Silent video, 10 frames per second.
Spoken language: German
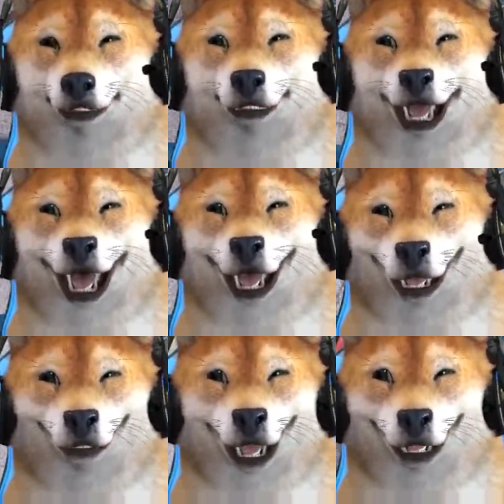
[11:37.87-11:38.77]
Das
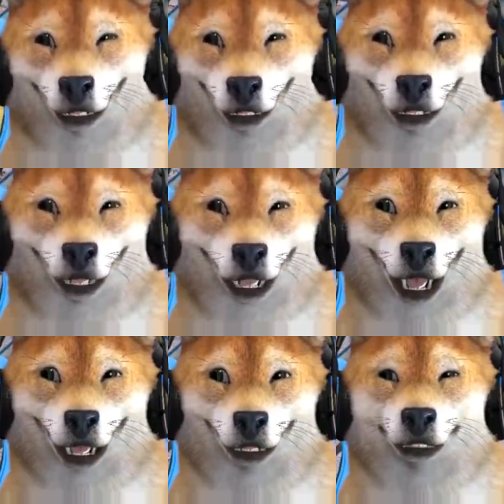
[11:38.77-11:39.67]
wär's doch.
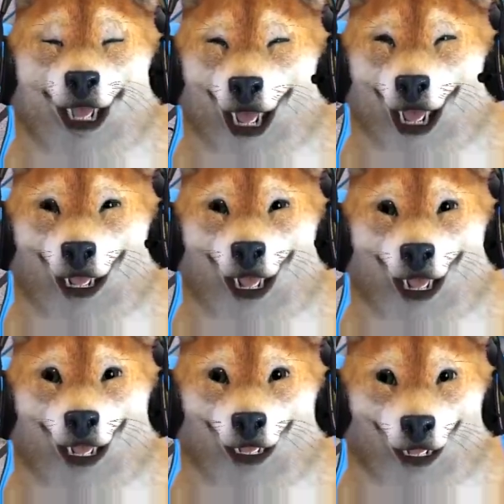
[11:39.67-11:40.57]
Oder, äh,
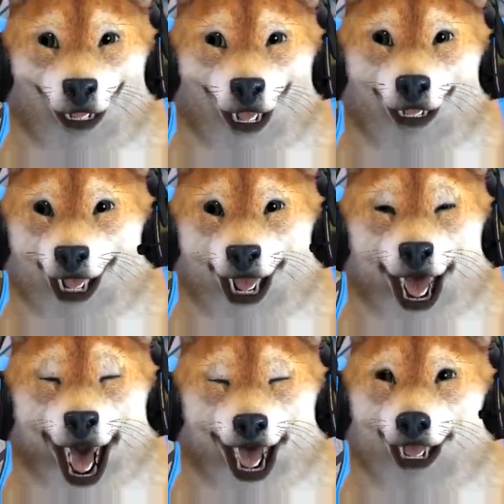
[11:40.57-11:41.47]
genau, ein
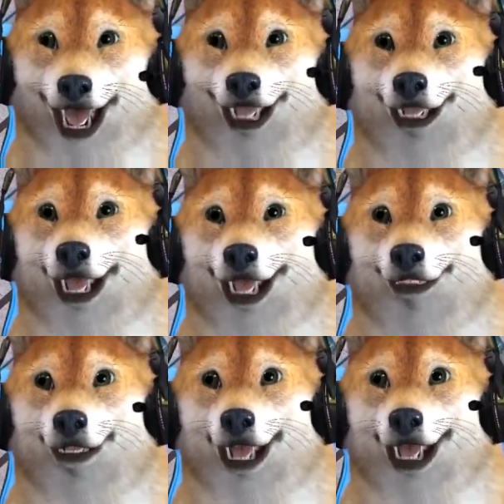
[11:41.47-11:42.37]
Tsunami oder,
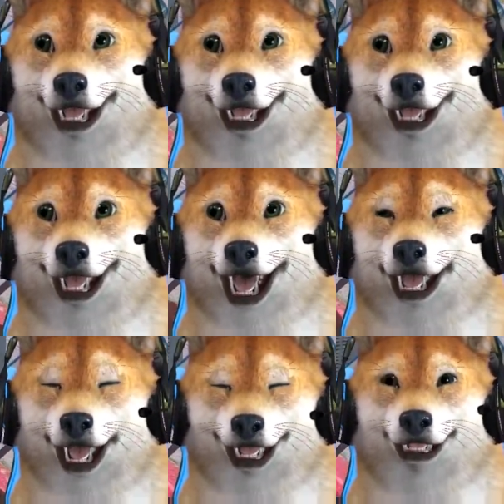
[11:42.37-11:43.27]
oder... Aber
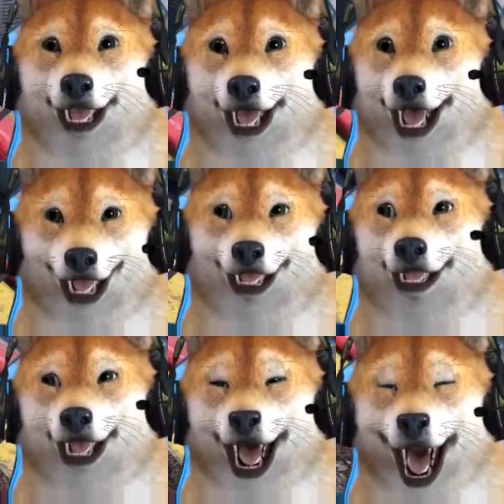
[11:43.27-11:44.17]
was könnte man noch? Genau, ein
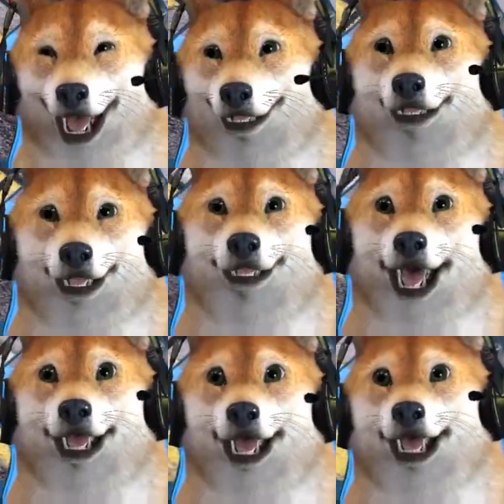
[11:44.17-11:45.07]
Tornado und ich fahre
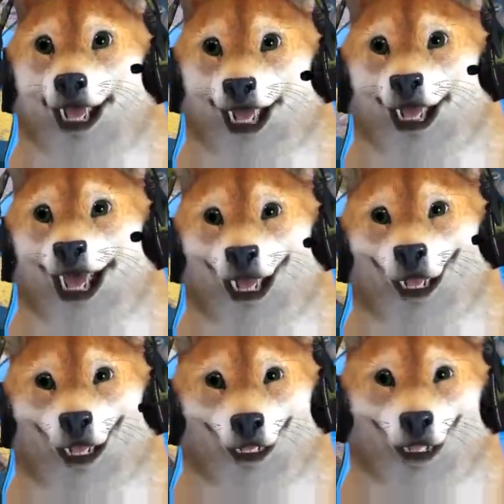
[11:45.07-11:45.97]
einfach Bus, so ganz
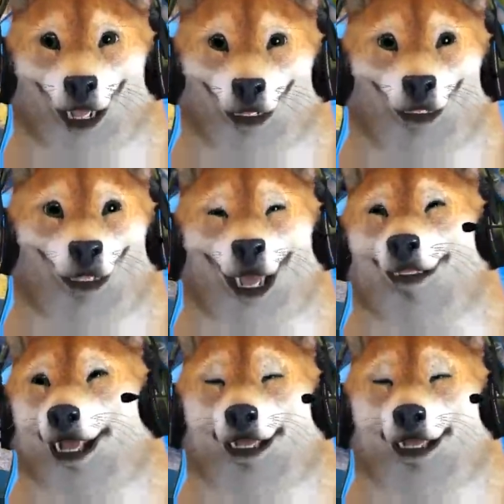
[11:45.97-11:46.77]
geschmeidig. Und dann einfach die